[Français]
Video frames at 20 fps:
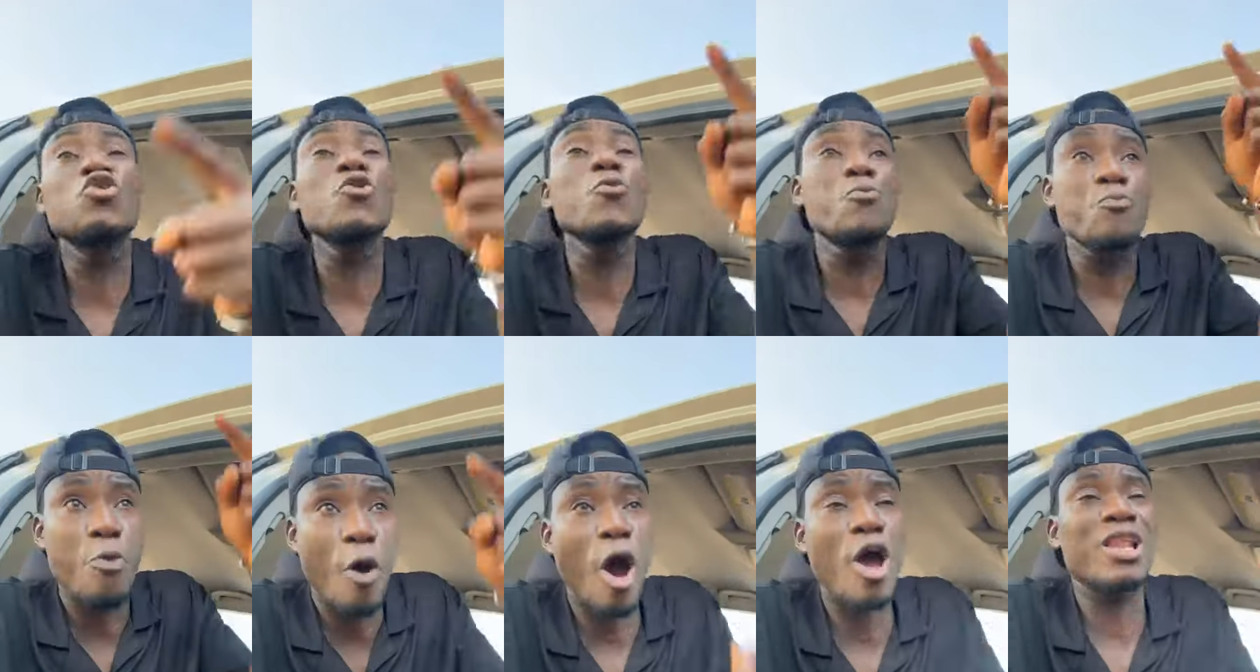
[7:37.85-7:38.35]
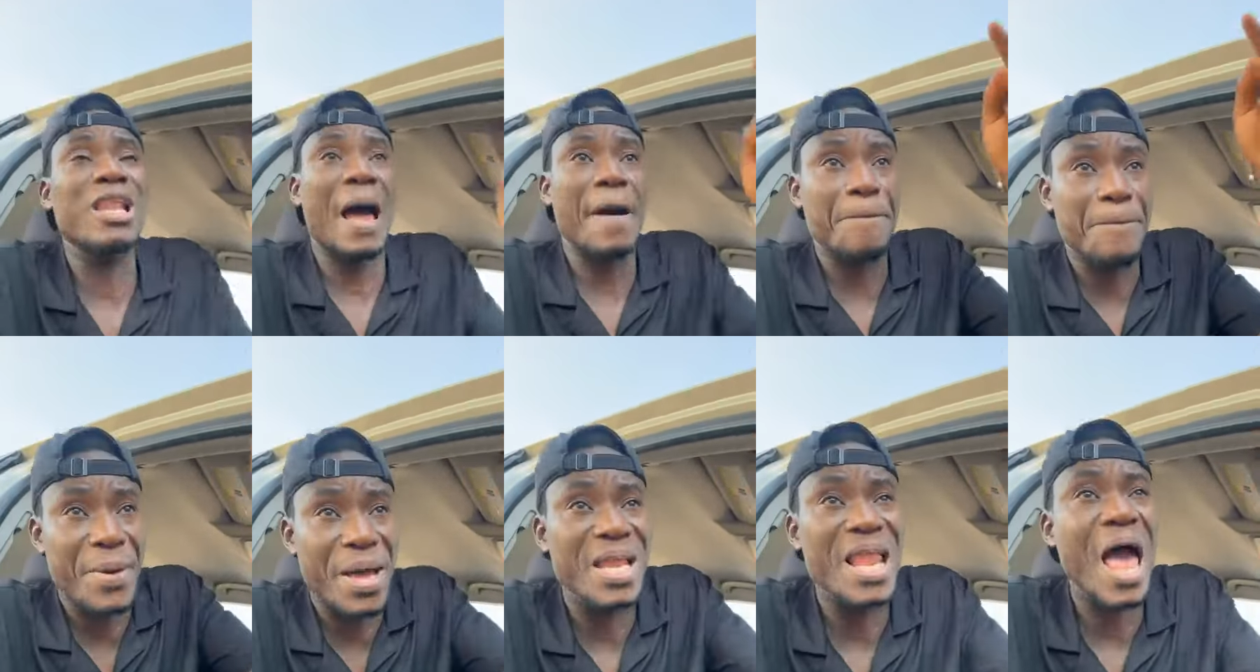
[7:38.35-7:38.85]
tu peux
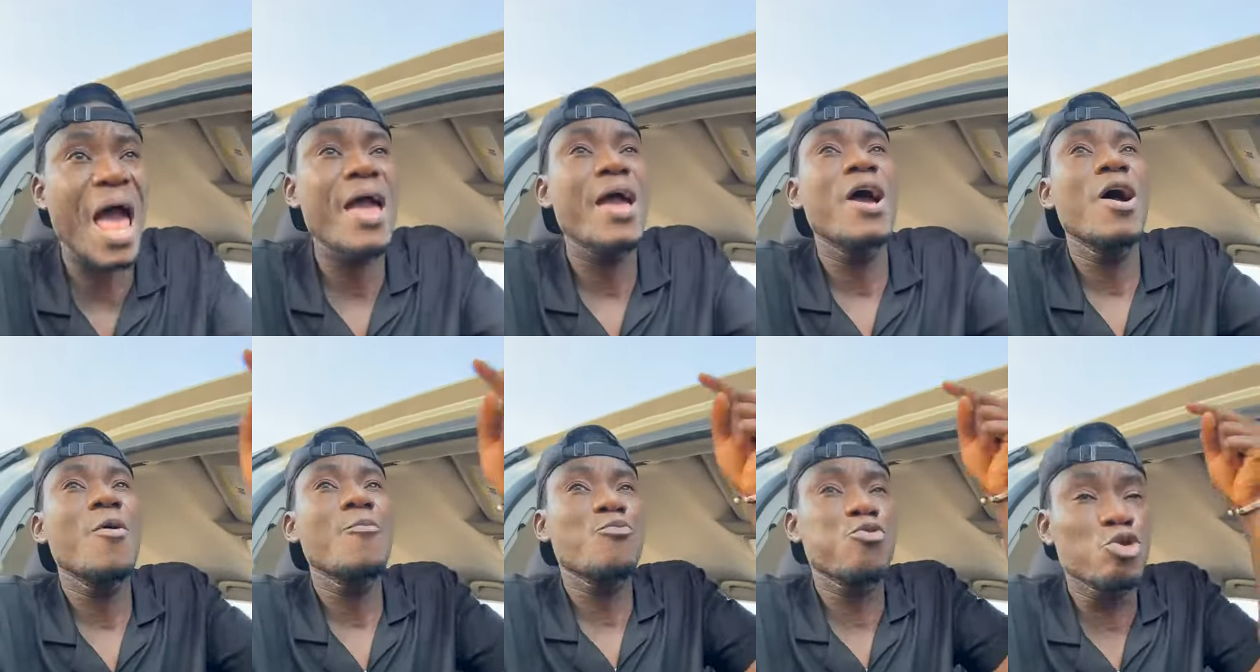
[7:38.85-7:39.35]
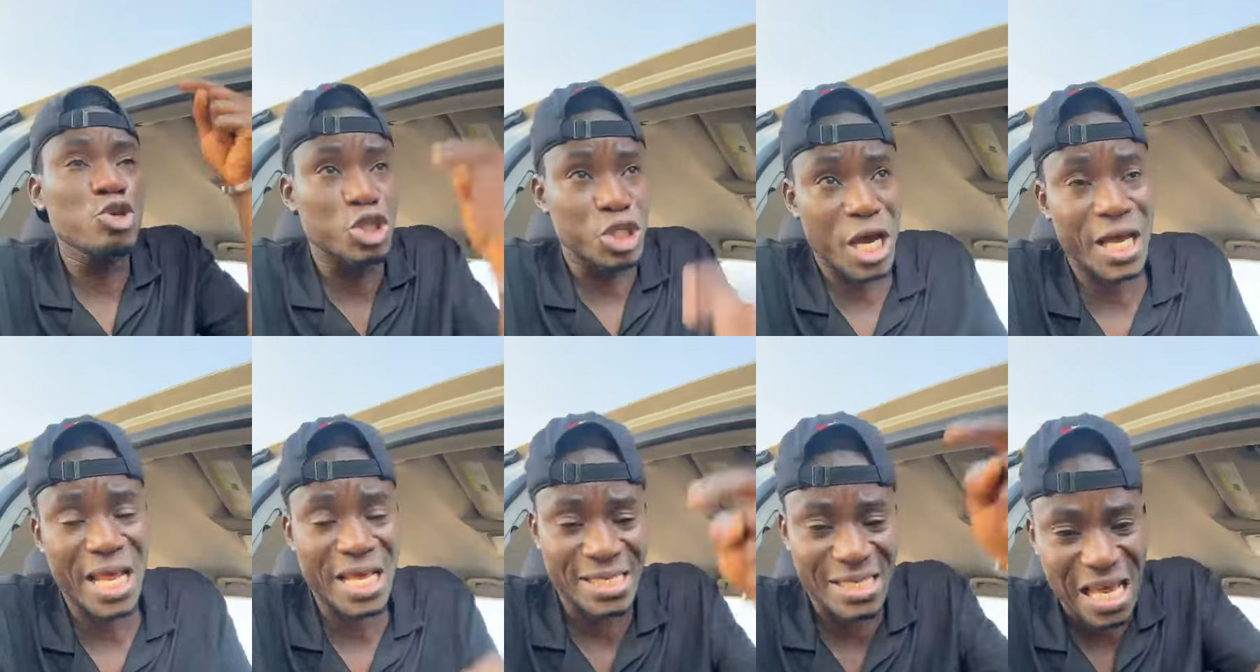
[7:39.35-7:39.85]
l'appeler pour
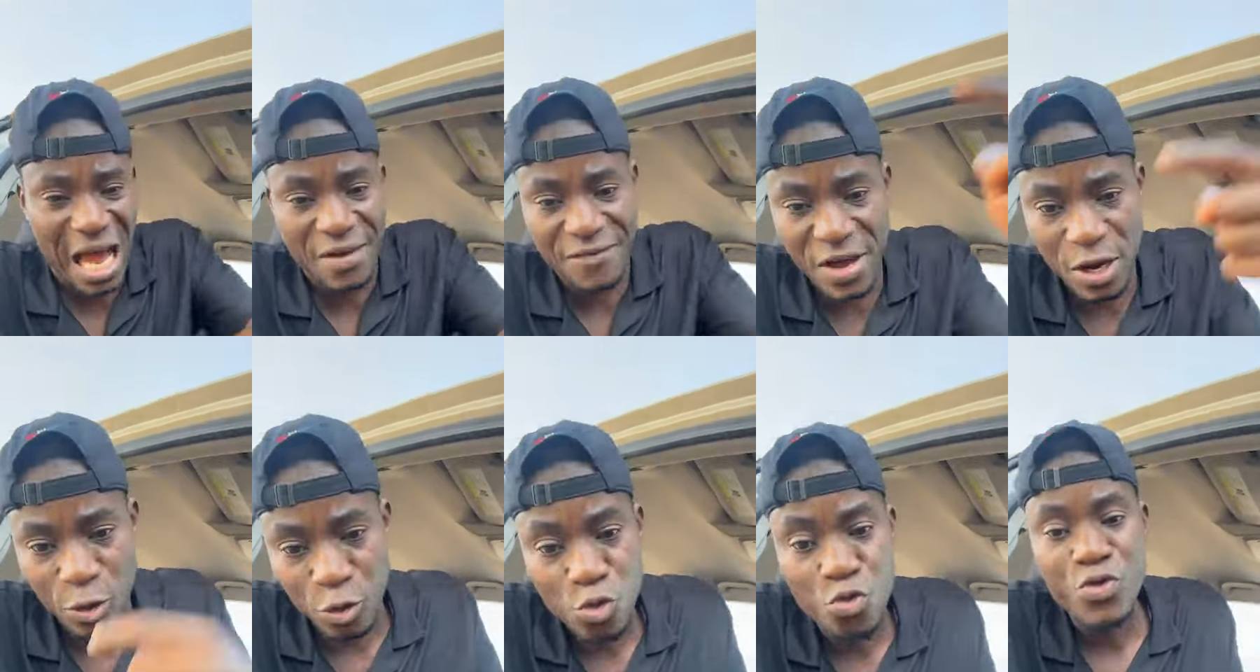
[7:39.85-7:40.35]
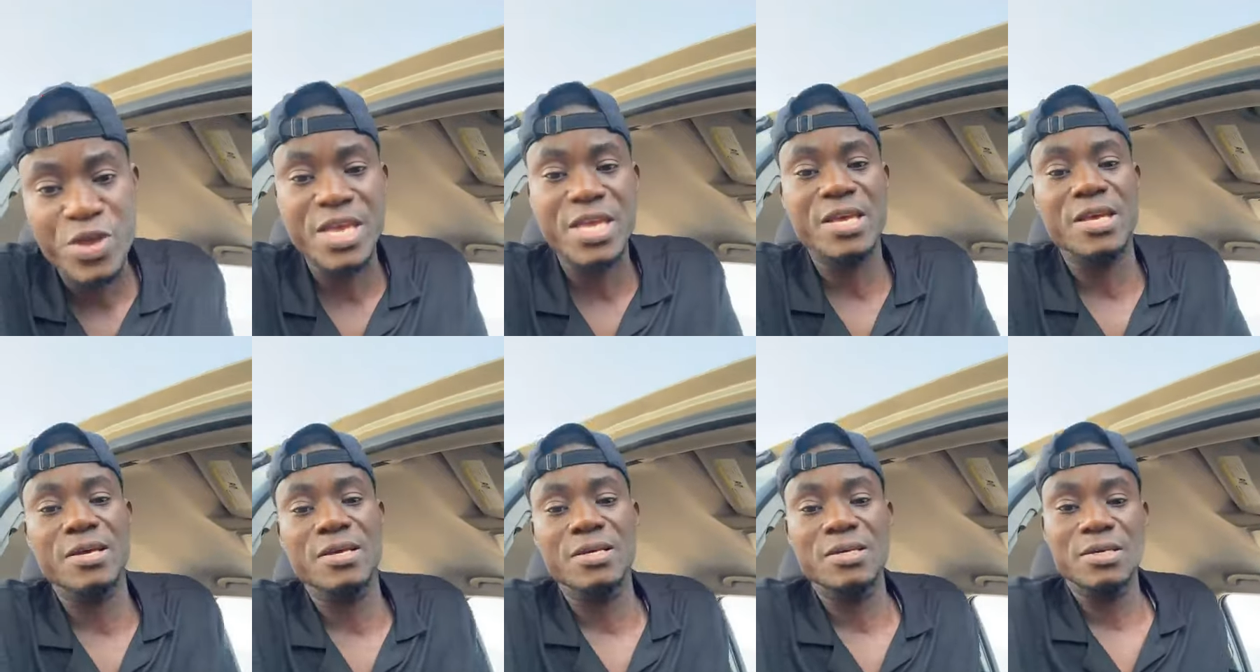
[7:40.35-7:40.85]
gérer ça avec lui.
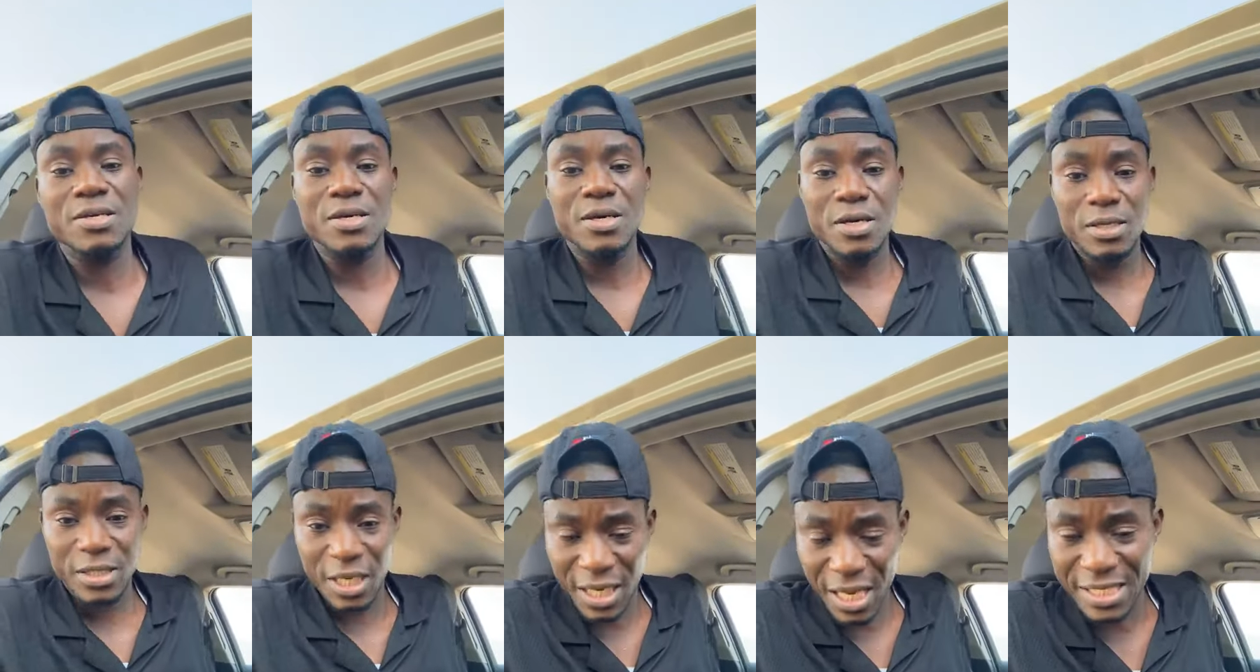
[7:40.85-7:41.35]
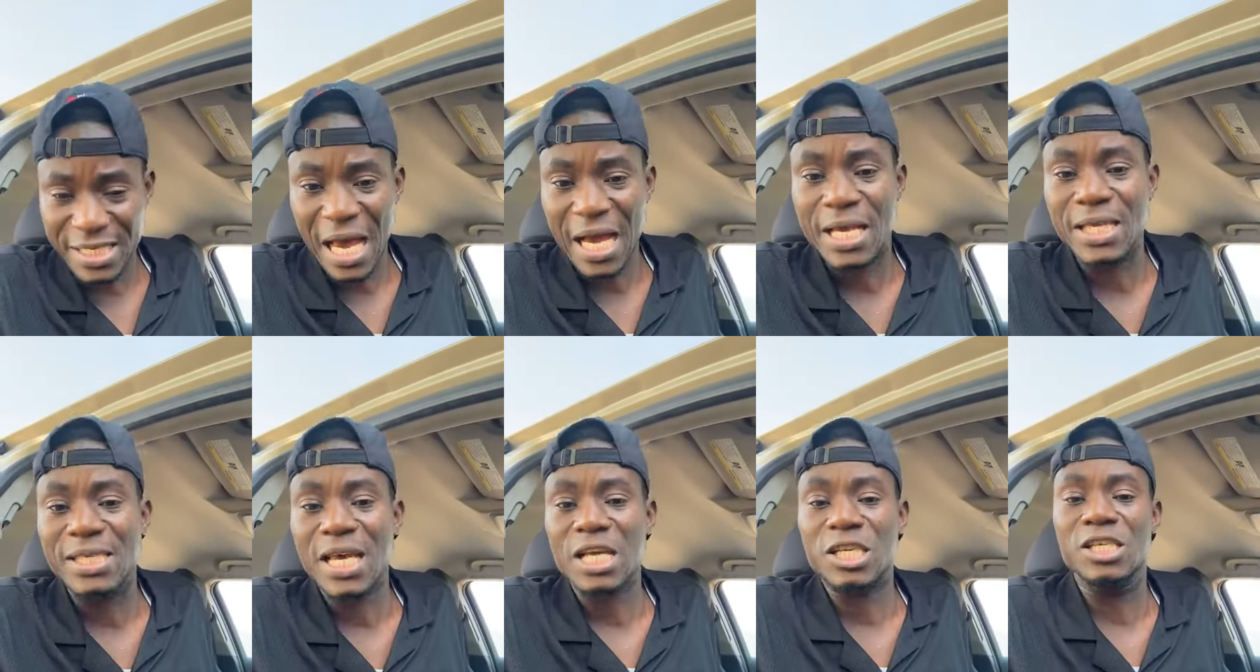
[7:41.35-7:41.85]
C'est de
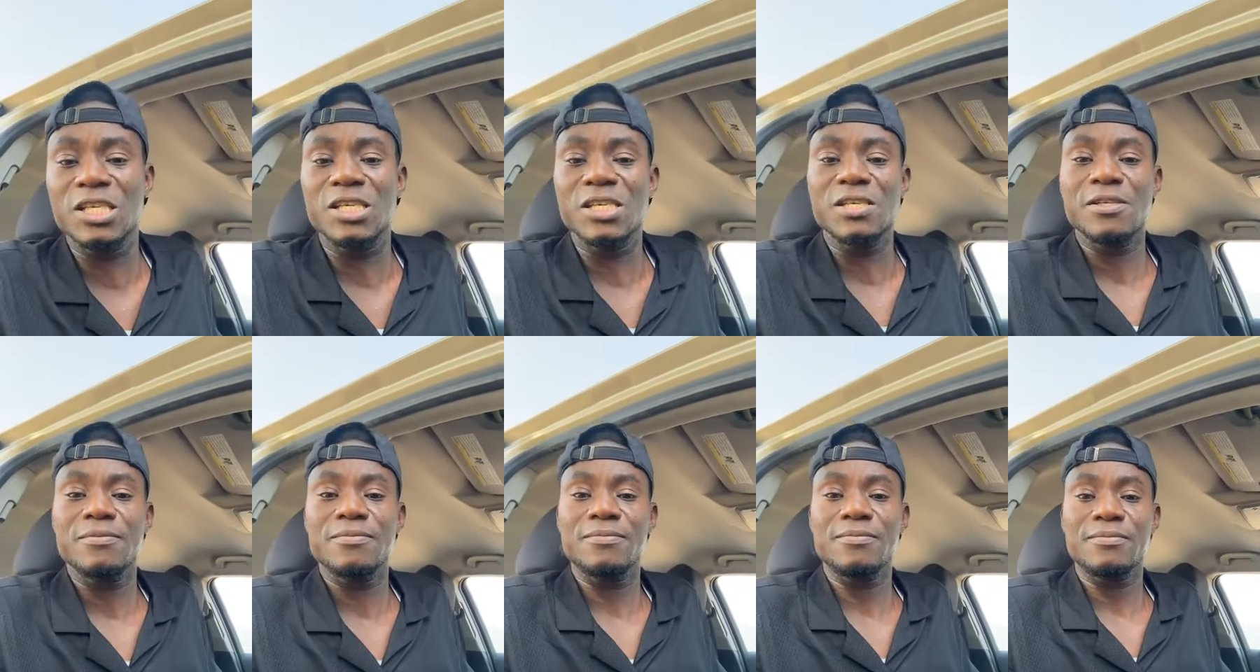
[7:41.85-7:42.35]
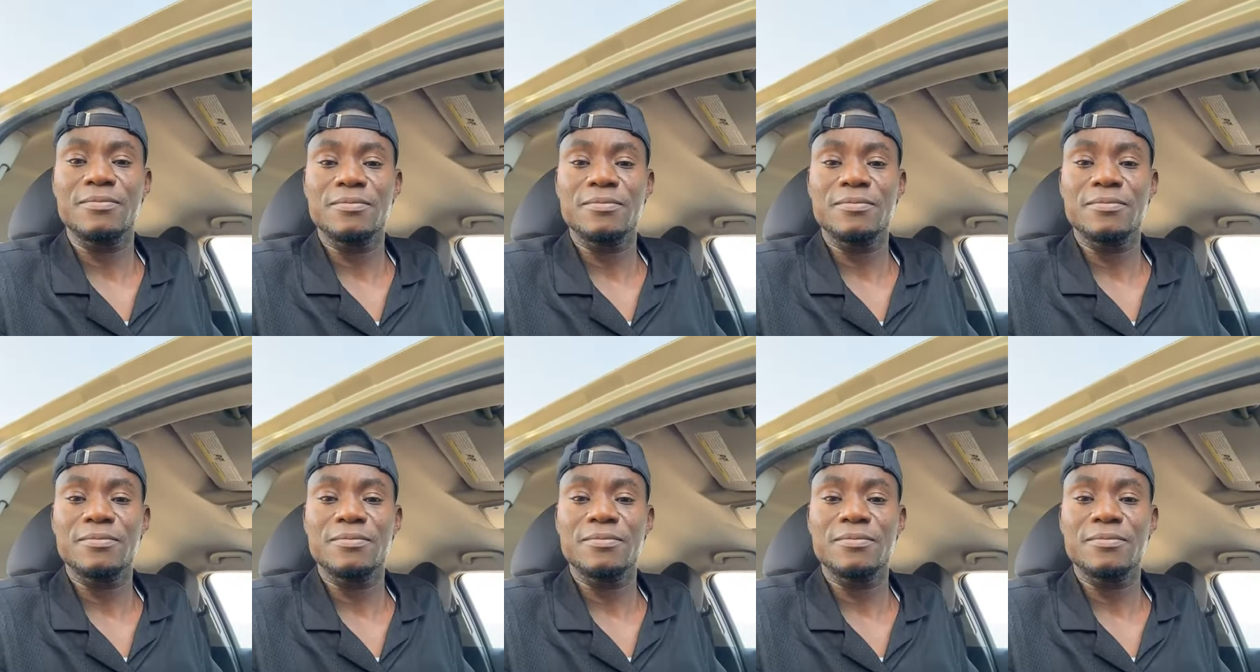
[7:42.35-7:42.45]
ça qu'il s'agit.